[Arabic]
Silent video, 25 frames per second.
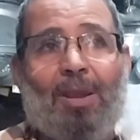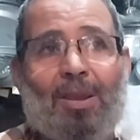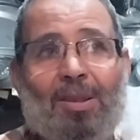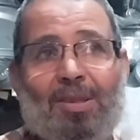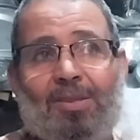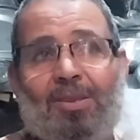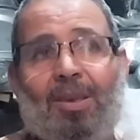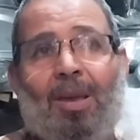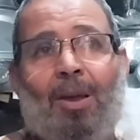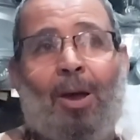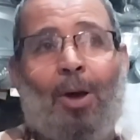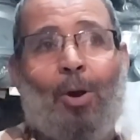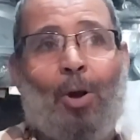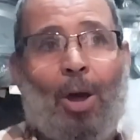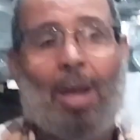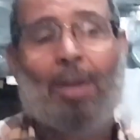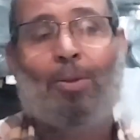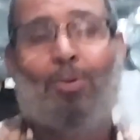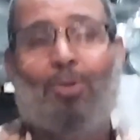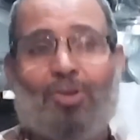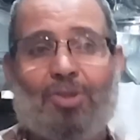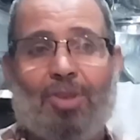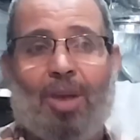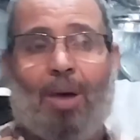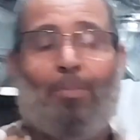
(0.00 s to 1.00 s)
لسه
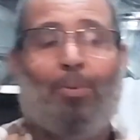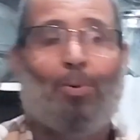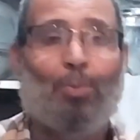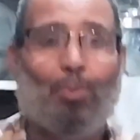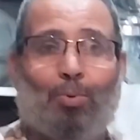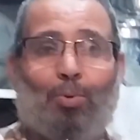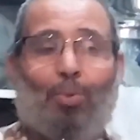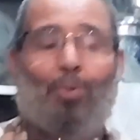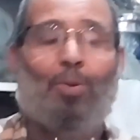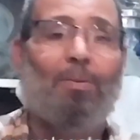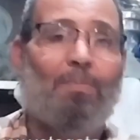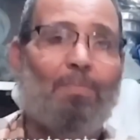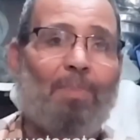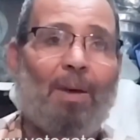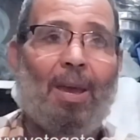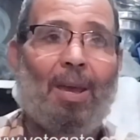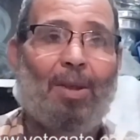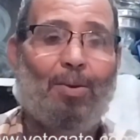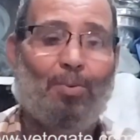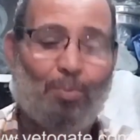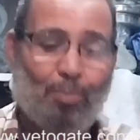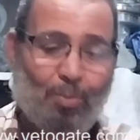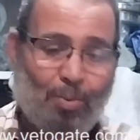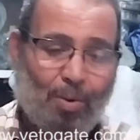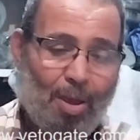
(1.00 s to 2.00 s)
وعنده صبر وطولة
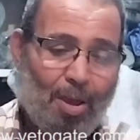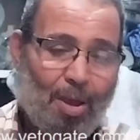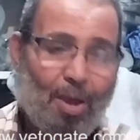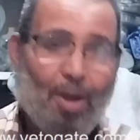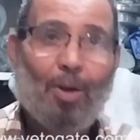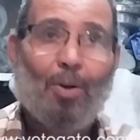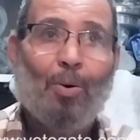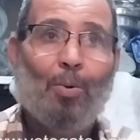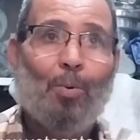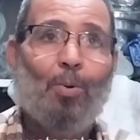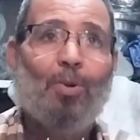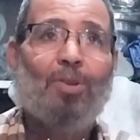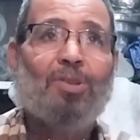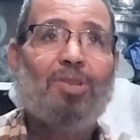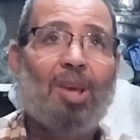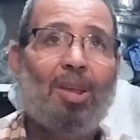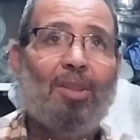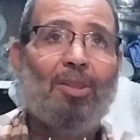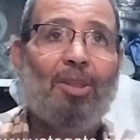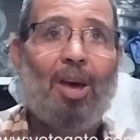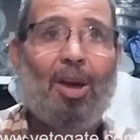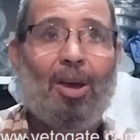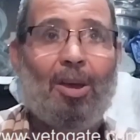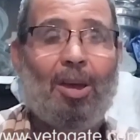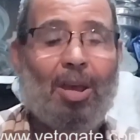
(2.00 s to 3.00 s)
باله
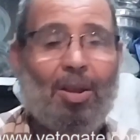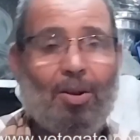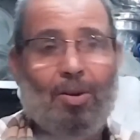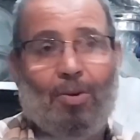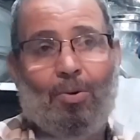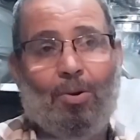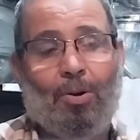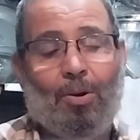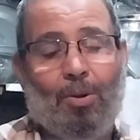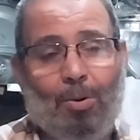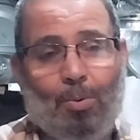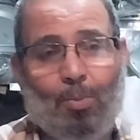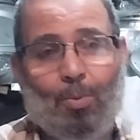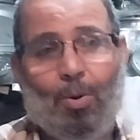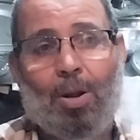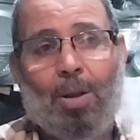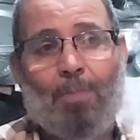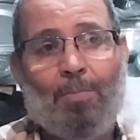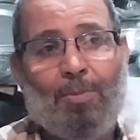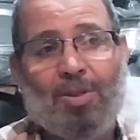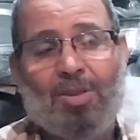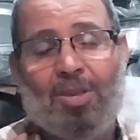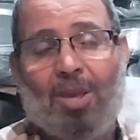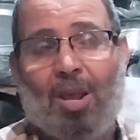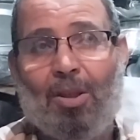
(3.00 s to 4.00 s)
ويصنعوا احنا
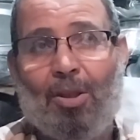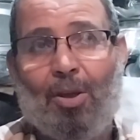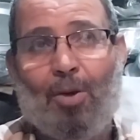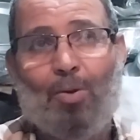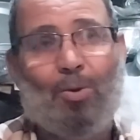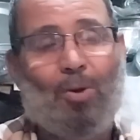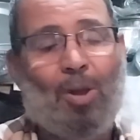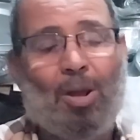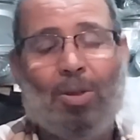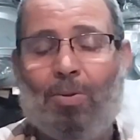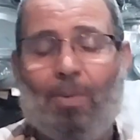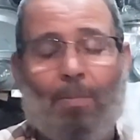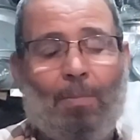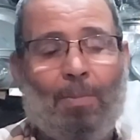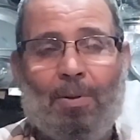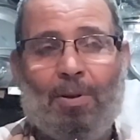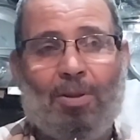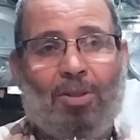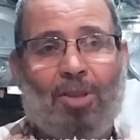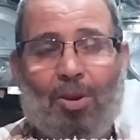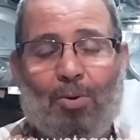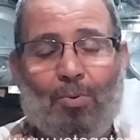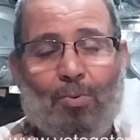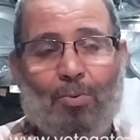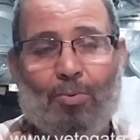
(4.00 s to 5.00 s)
كنا بنصنعه دلوقتي ما
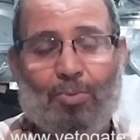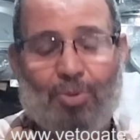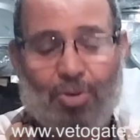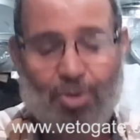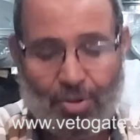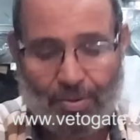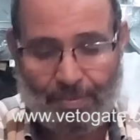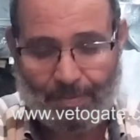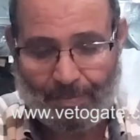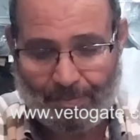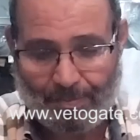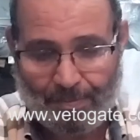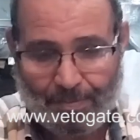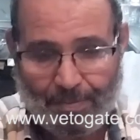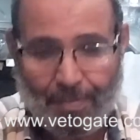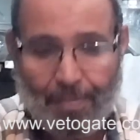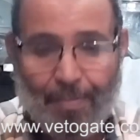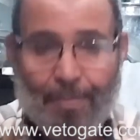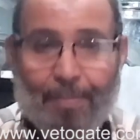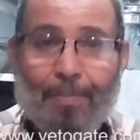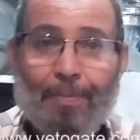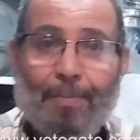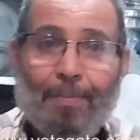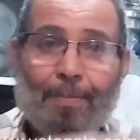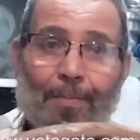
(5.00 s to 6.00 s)
بنقدروش آه، في
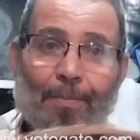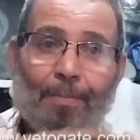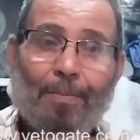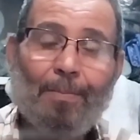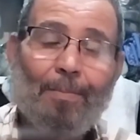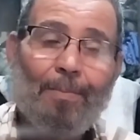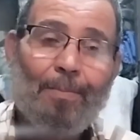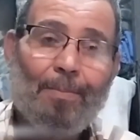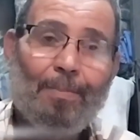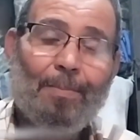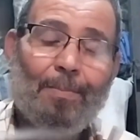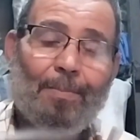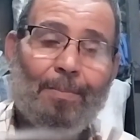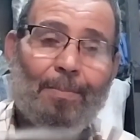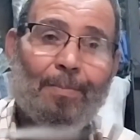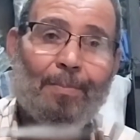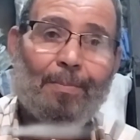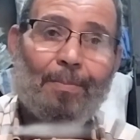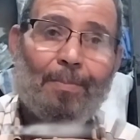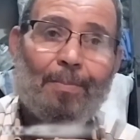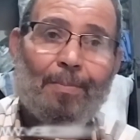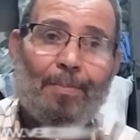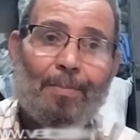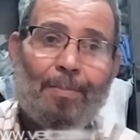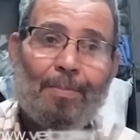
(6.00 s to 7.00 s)
حاجات بتعملها تاني
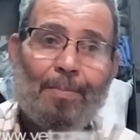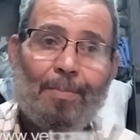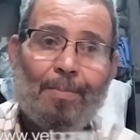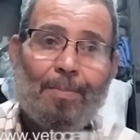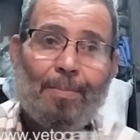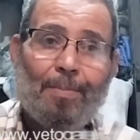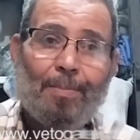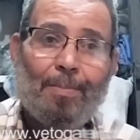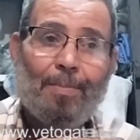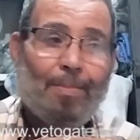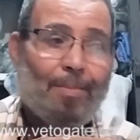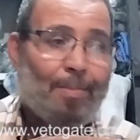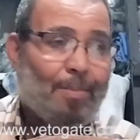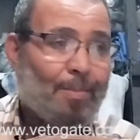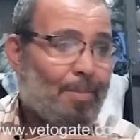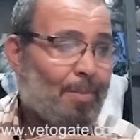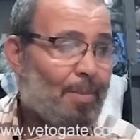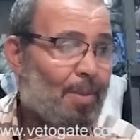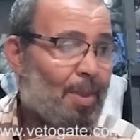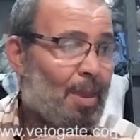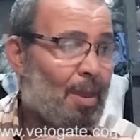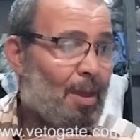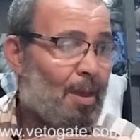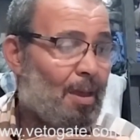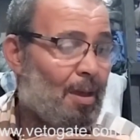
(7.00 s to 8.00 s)
من من
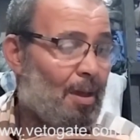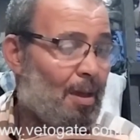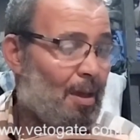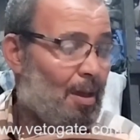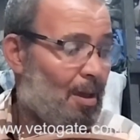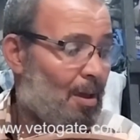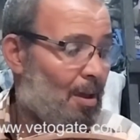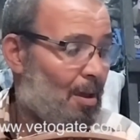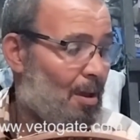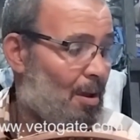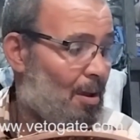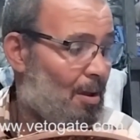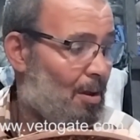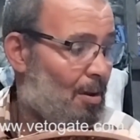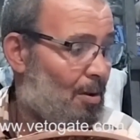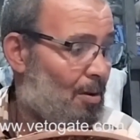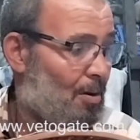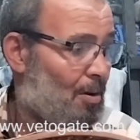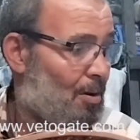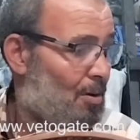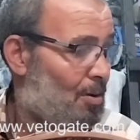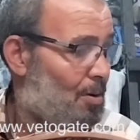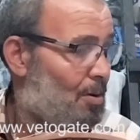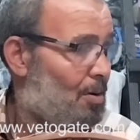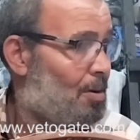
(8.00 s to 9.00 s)
جلد الحمير برضو ولا
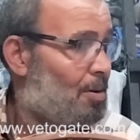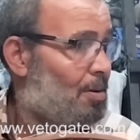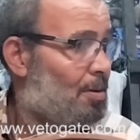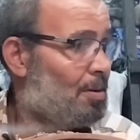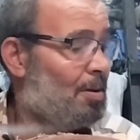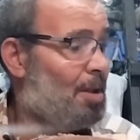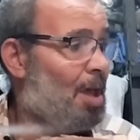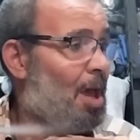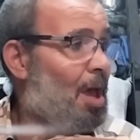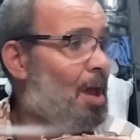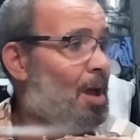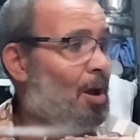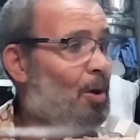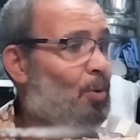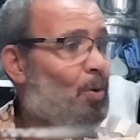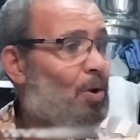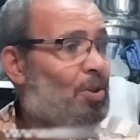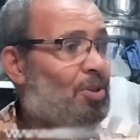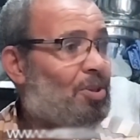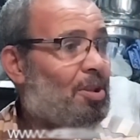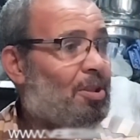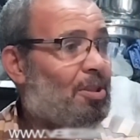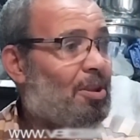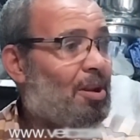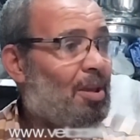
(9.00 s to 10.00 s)
ده بس؟ لا
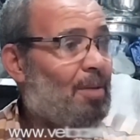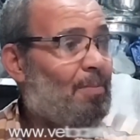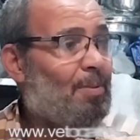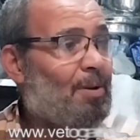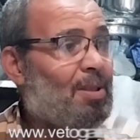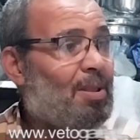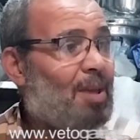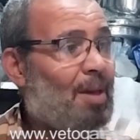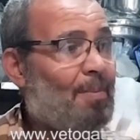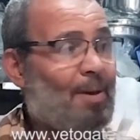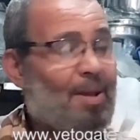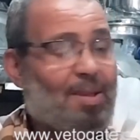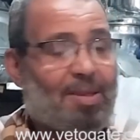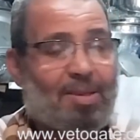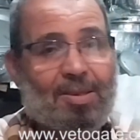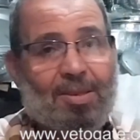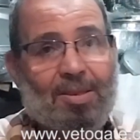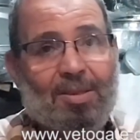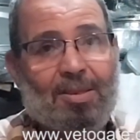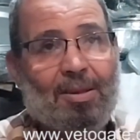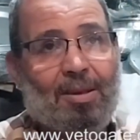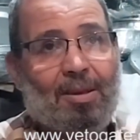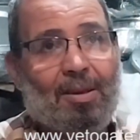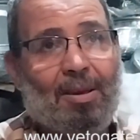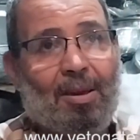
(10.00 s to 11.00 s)
هو جلد الحمير ده
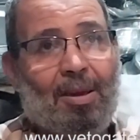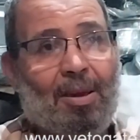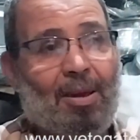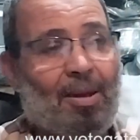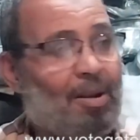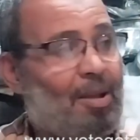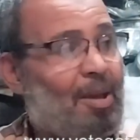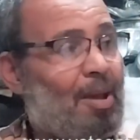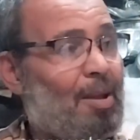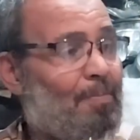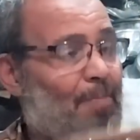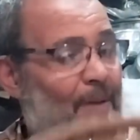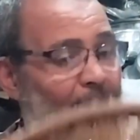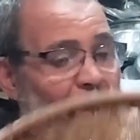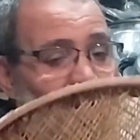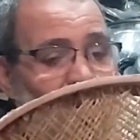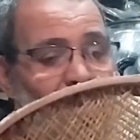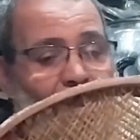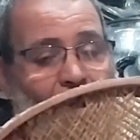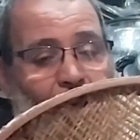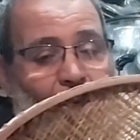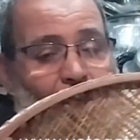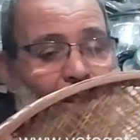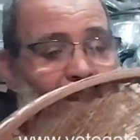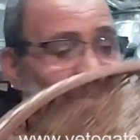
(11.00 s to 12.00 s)
بس
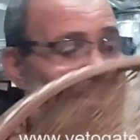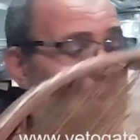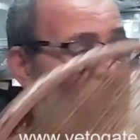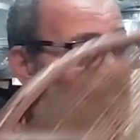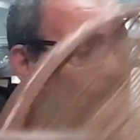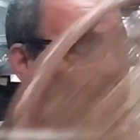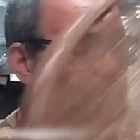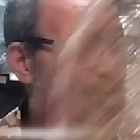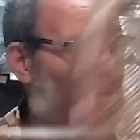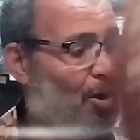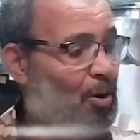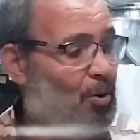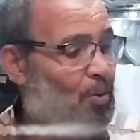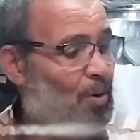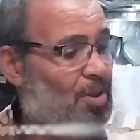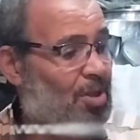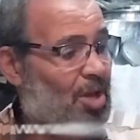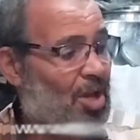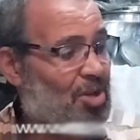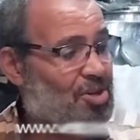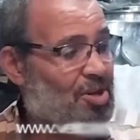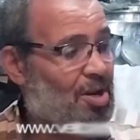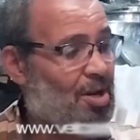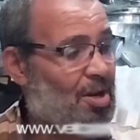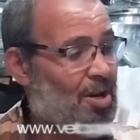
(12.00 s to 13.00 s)
الغربال الكبير
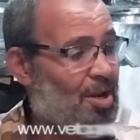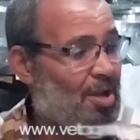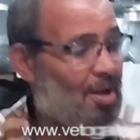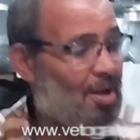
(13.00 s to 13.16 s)
دهوت عشان